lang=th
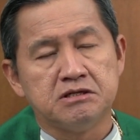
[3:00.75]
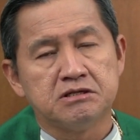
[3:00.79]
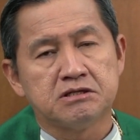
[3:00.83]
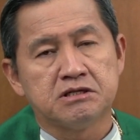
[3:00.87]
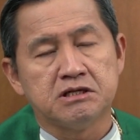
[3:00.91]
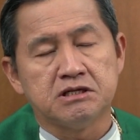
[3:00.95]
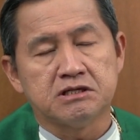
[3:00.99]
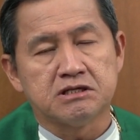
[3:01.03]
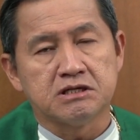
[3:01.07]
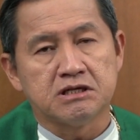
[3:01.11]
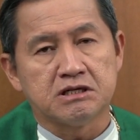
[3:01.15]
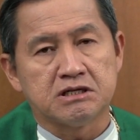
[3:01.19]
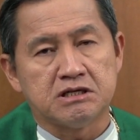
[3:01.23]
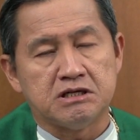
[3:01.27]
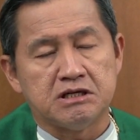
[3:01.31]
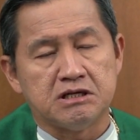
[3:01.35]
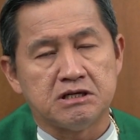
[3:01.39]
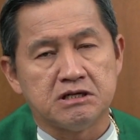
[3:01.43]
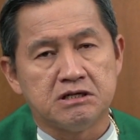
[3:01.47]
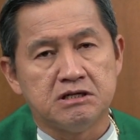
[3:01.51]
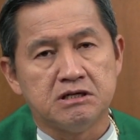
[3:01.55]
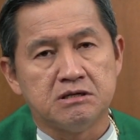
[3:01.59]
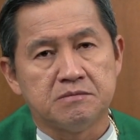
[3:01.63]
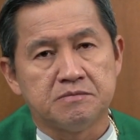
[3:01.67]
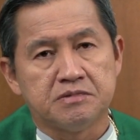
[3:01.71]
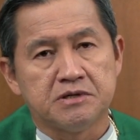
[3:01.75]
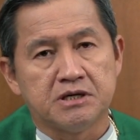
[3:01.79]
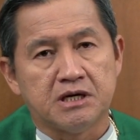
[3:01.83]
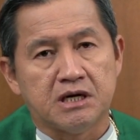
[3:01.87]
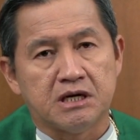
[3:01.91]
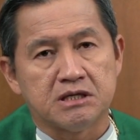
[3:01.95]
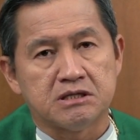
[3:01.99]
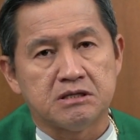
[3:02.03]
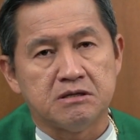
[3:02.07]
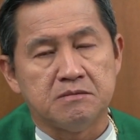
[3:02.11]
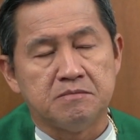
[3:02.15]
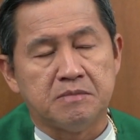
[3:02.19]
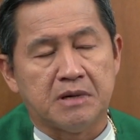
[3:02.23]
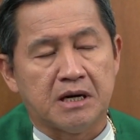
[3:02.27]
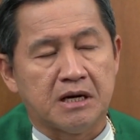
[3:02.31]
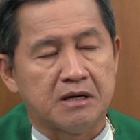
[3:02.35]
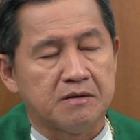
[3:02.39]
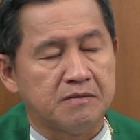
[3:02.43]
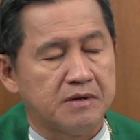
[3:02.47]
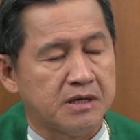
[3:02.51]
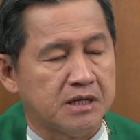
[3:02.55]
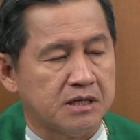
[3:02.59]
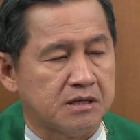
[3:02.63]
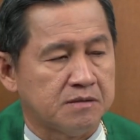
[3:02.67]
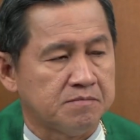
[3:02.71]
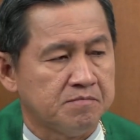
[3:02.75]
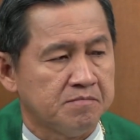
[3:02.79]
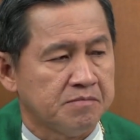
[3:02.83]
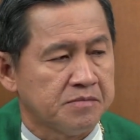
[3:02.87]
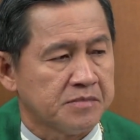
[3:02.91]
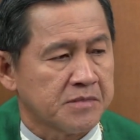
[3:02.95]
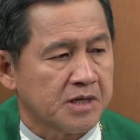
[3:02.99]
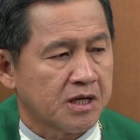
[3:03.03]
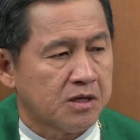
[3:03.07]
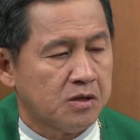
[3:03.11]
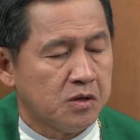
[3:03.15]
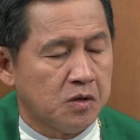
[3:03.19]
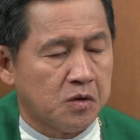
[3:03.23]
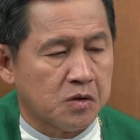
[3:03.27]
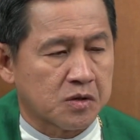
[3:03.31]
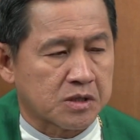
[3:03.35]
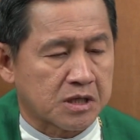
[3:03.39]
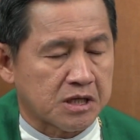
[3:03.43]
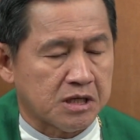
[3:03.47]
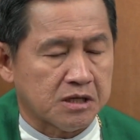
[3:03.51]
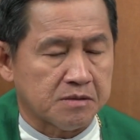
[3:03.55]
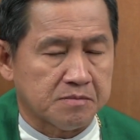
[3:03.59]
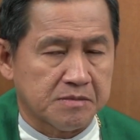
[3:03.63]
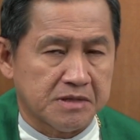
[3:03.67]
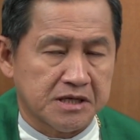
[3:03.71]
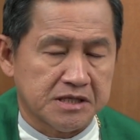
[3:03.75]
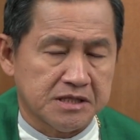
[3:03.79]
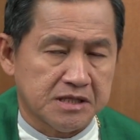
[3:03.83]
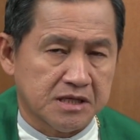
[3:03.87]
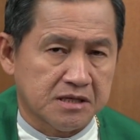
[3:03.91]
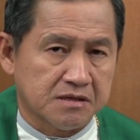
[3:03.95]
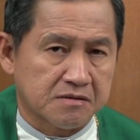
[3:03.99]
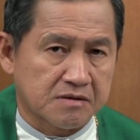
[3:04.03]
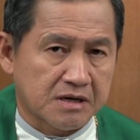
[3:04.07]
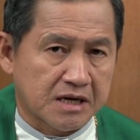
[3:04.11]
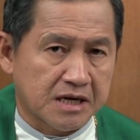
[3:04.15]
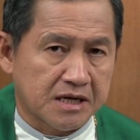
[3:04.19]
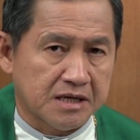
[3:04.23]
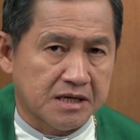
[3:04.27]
ที่จะเขียนขึ้นเพื่ออธิบายว่าโลกเกิดมาอย่างไร